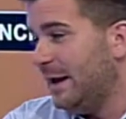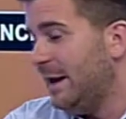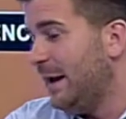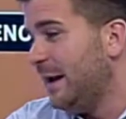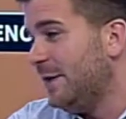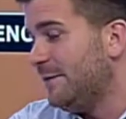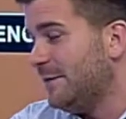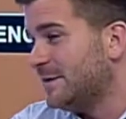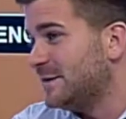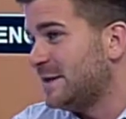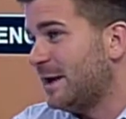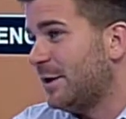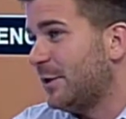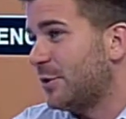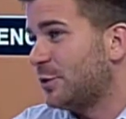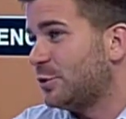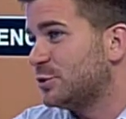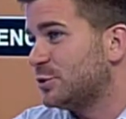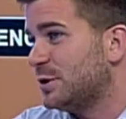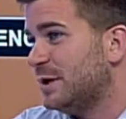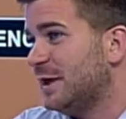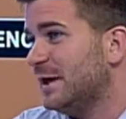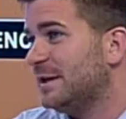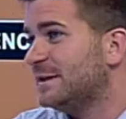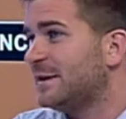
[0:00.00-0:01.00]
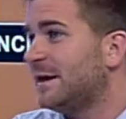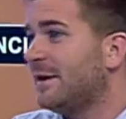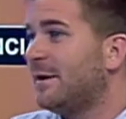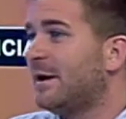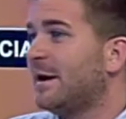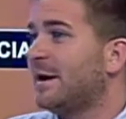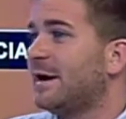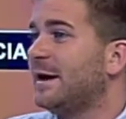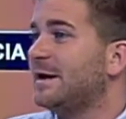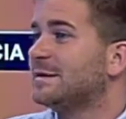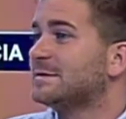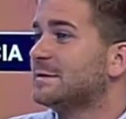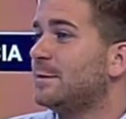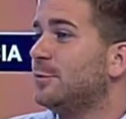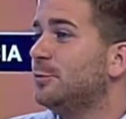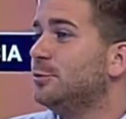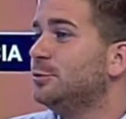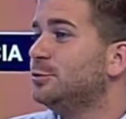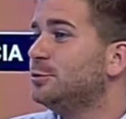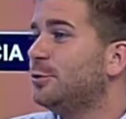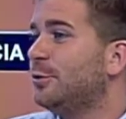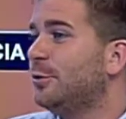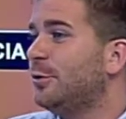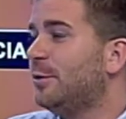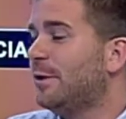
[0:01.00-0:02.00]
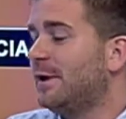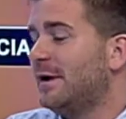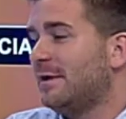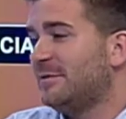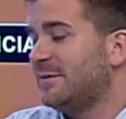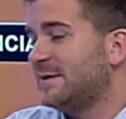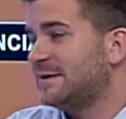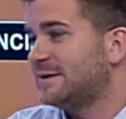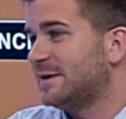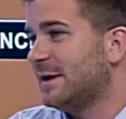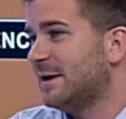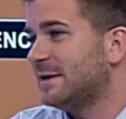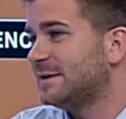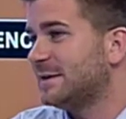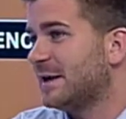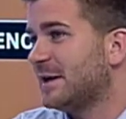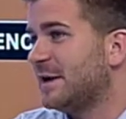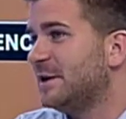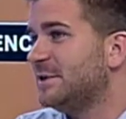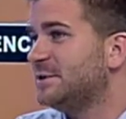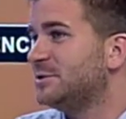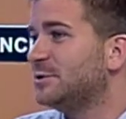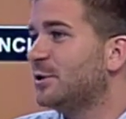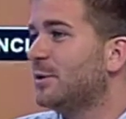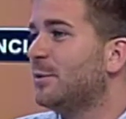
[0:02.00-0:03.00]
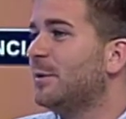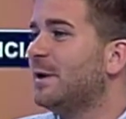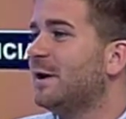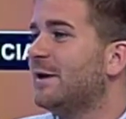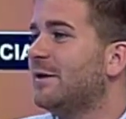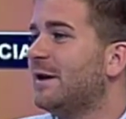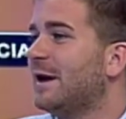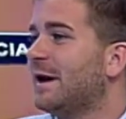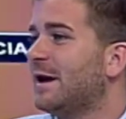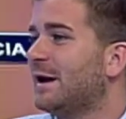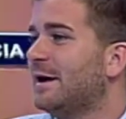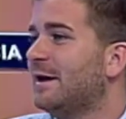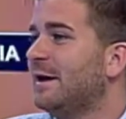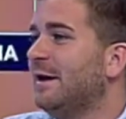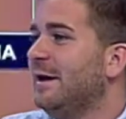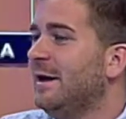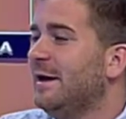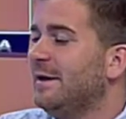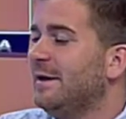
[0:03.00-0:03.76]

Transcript: la fiesta de la Rosquieta, de la calle Segundo... la fiesta de San Cristóbal, de la, de